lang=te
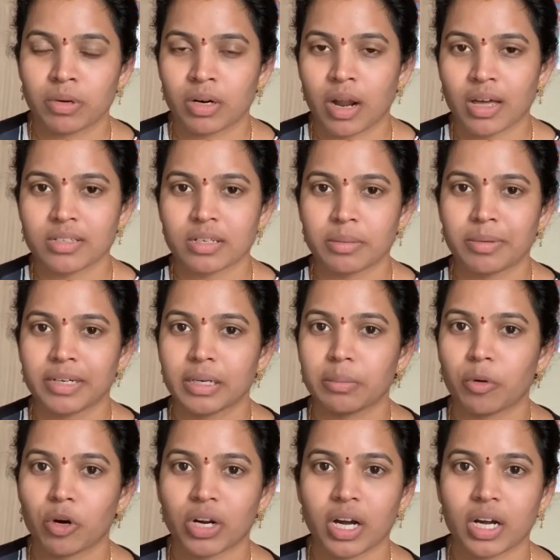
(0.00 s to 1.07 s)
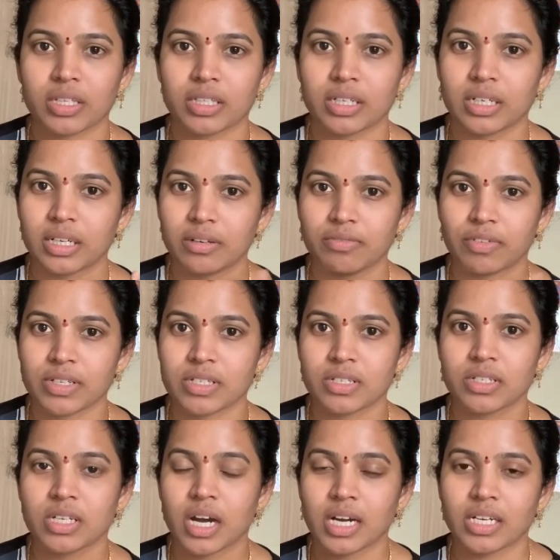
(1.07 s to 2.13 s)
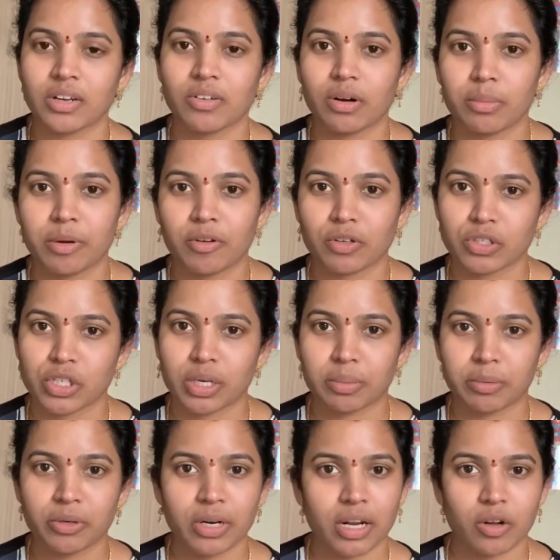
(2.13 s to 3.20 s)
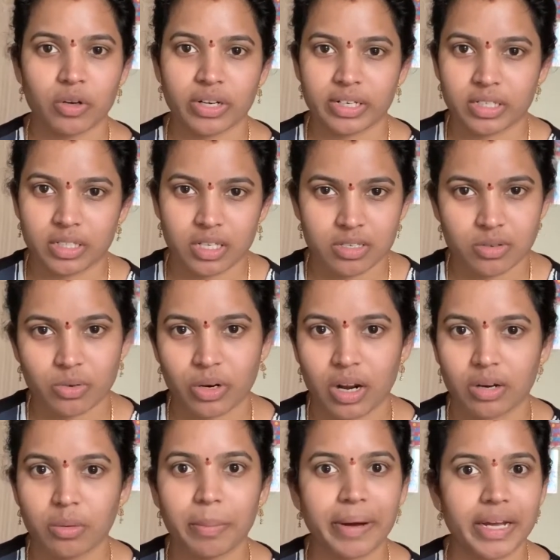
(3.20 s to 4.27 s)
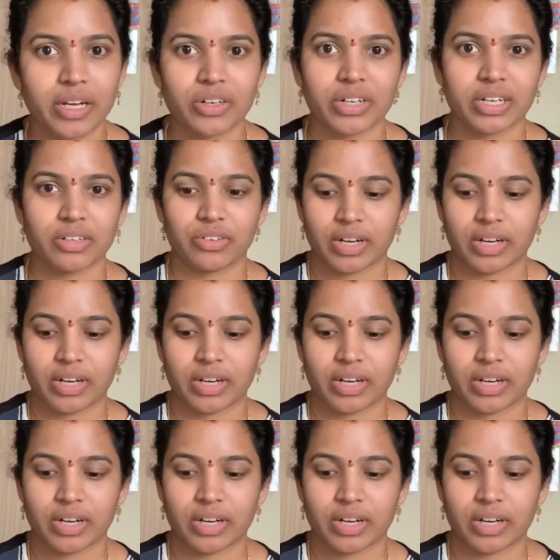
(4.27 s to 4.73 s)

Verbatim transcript: లాస్ట్ టైం అంటే మొన్న కాదండి ఫస్ట్ జాన్యువరిలో మేము వచ్చేటప్పుడు నేను ఒక కిట్ తీసుకున్నాను బయోటిక్